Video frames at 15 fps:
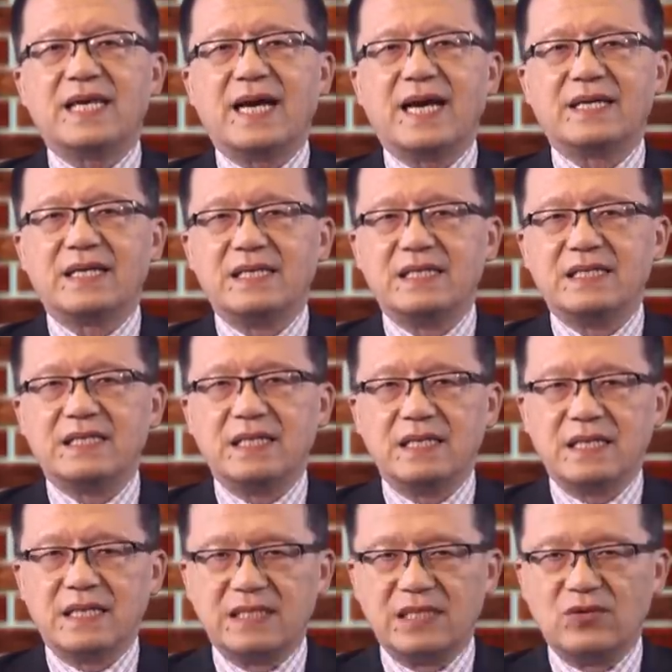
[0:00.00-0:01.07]
他的一些
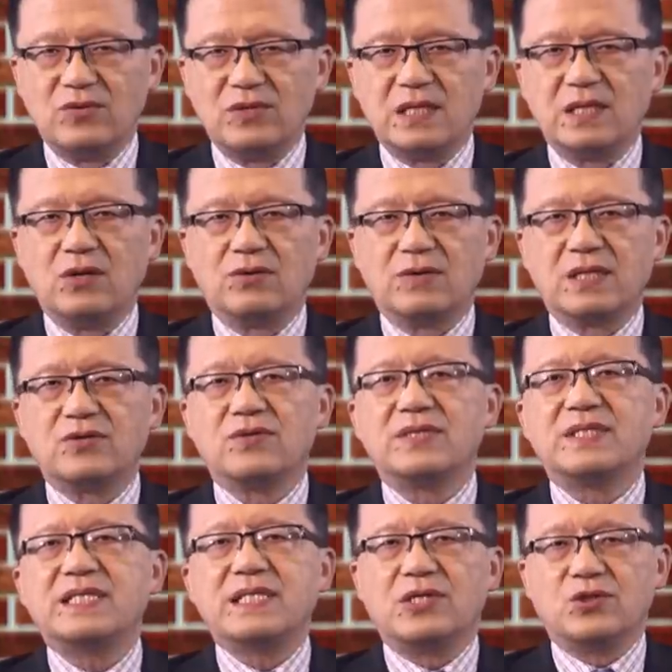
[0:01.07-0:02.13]
这个金融机构呢，就
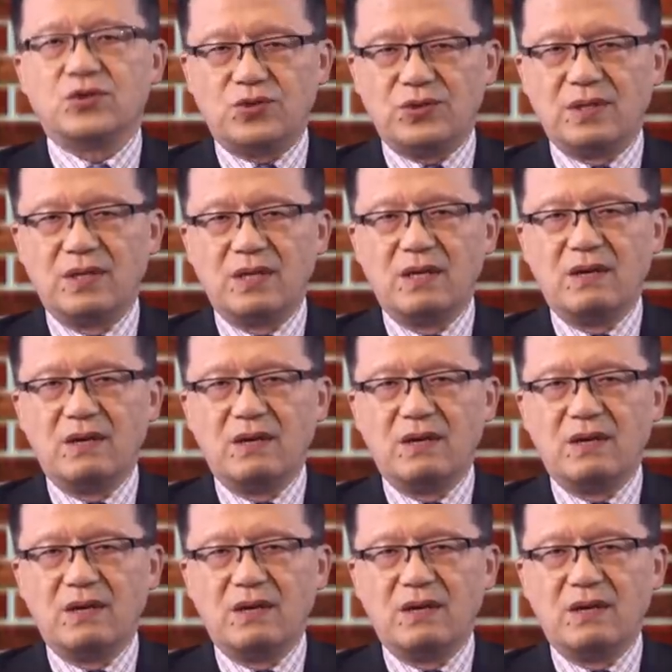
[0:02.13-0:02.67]
继续